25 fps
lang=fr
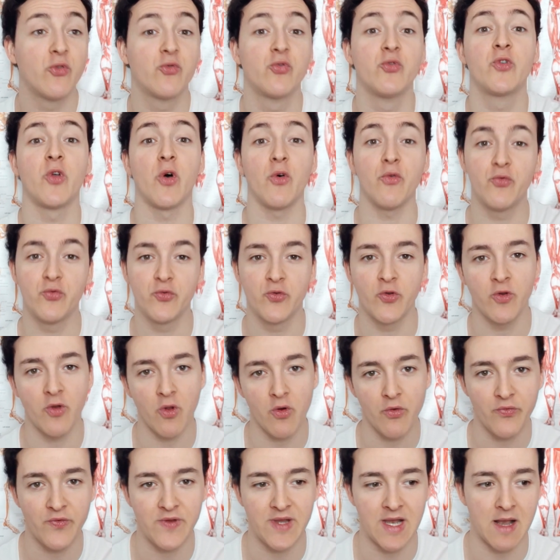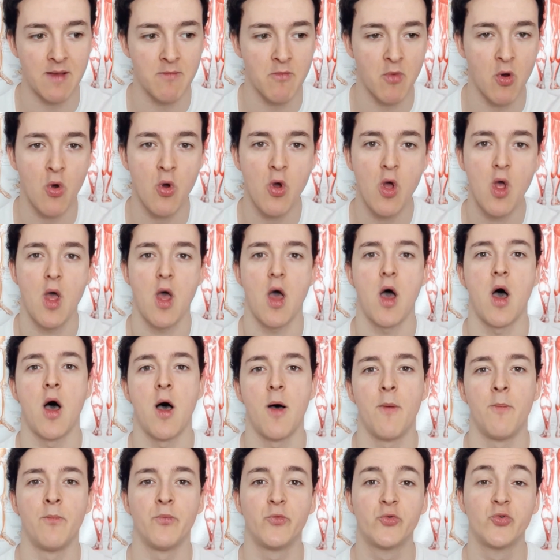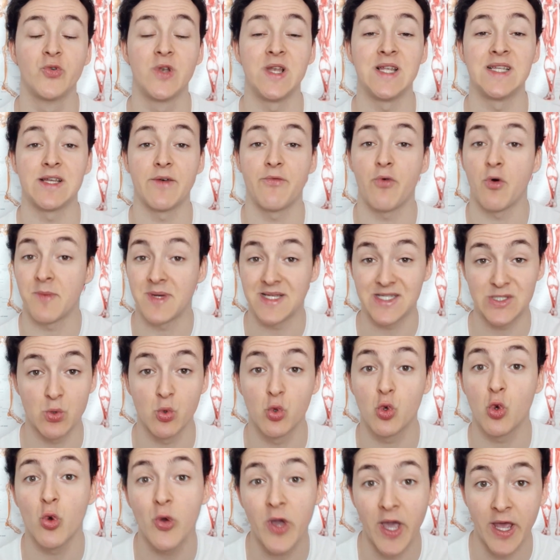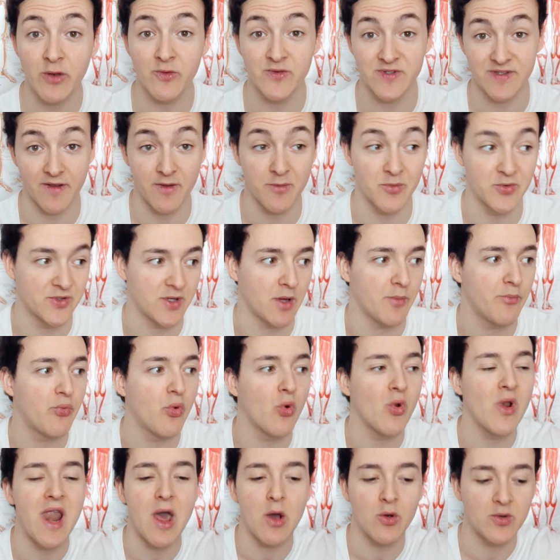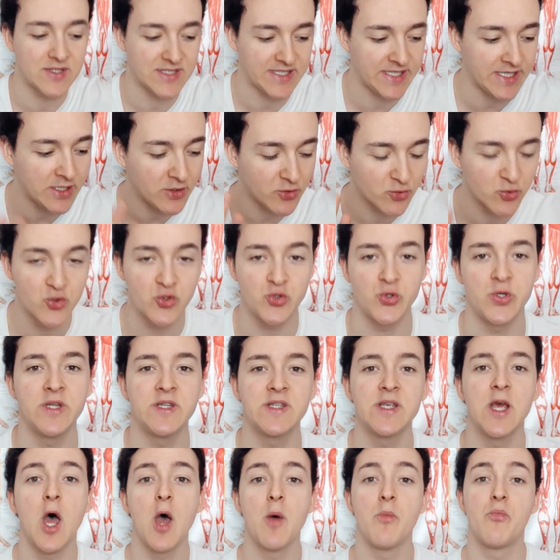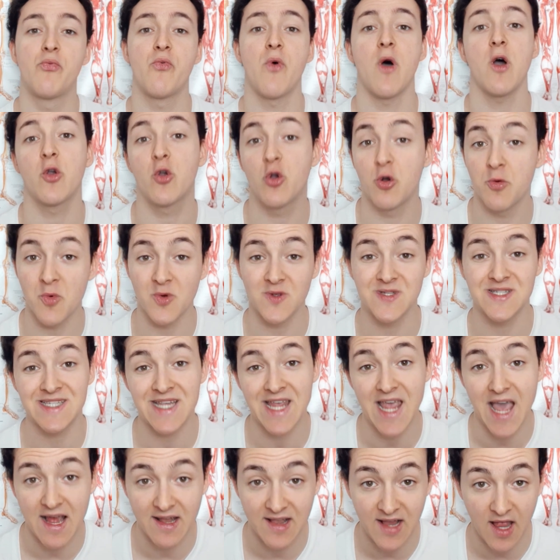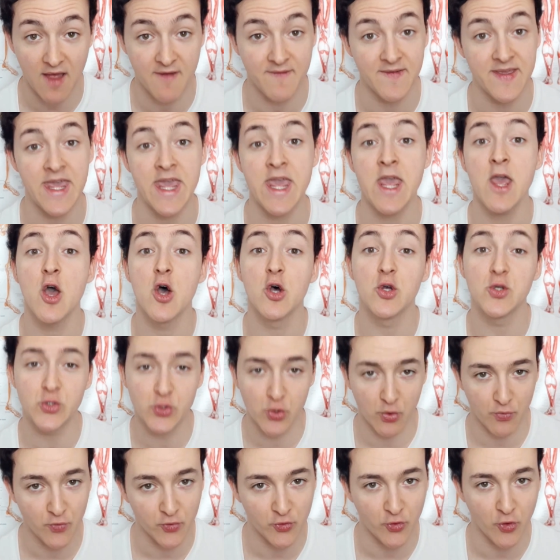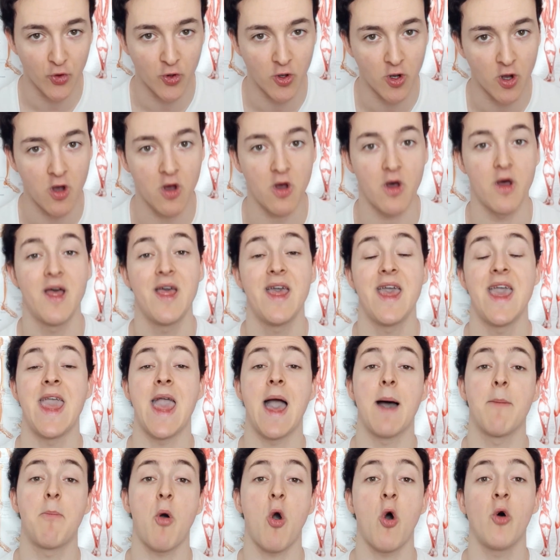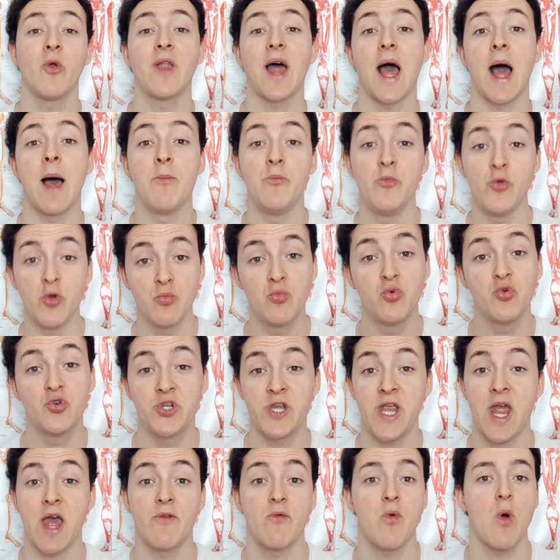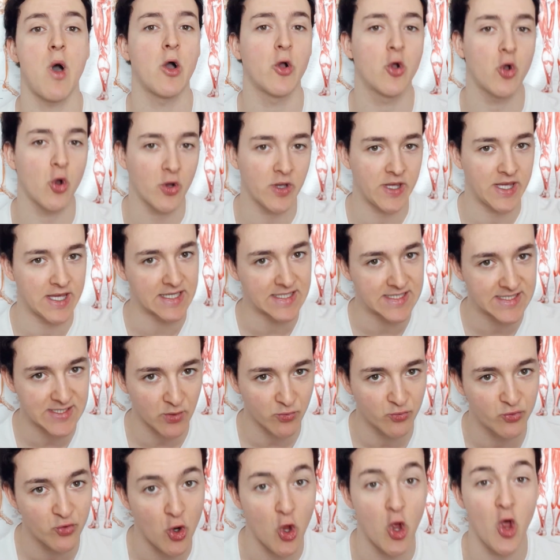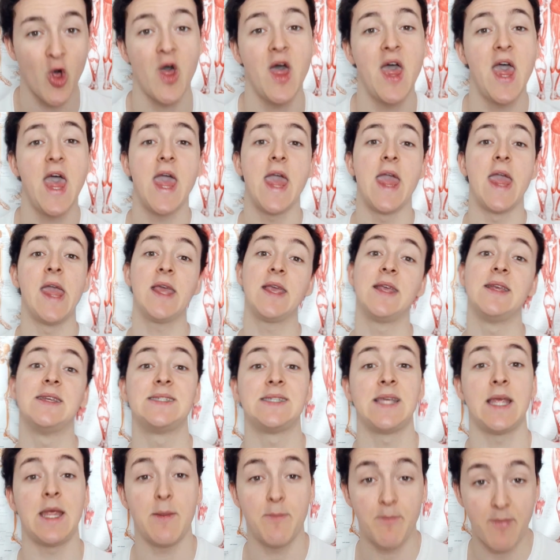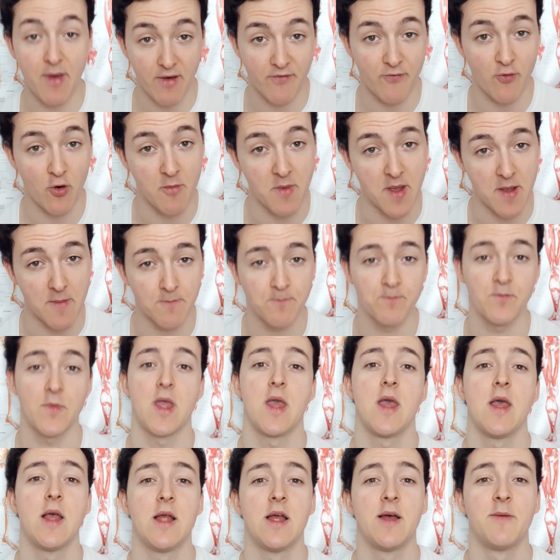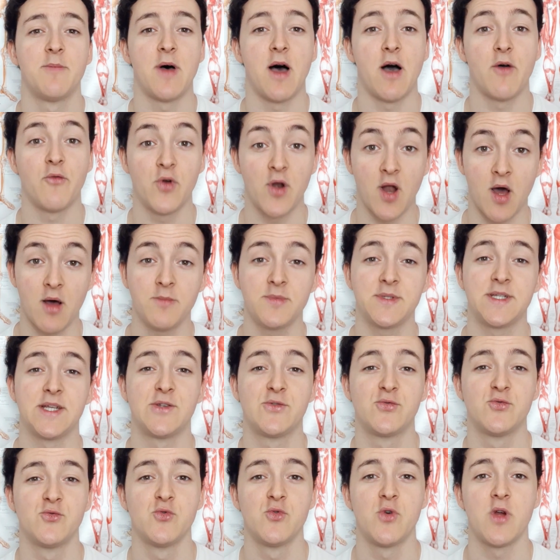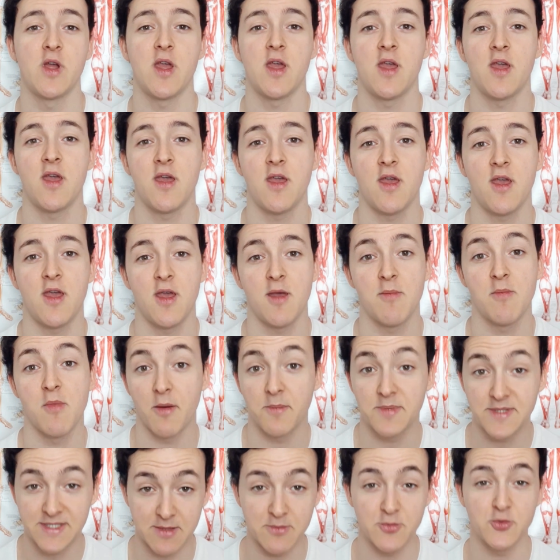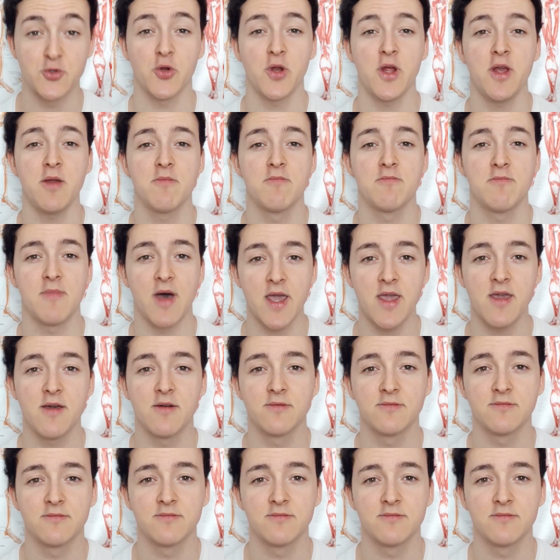tout en vous donnant finalement euh, toutes les informations concrètes dont vous avez besoin pour là aussi tout de suite pouvoir commencer à travailler sur votre corps et apprendre à mieux bouger, avoir un corps qui est sans douleur et qui sait performer. Ben voilà, c'est tout et ben, c'est journée. Bye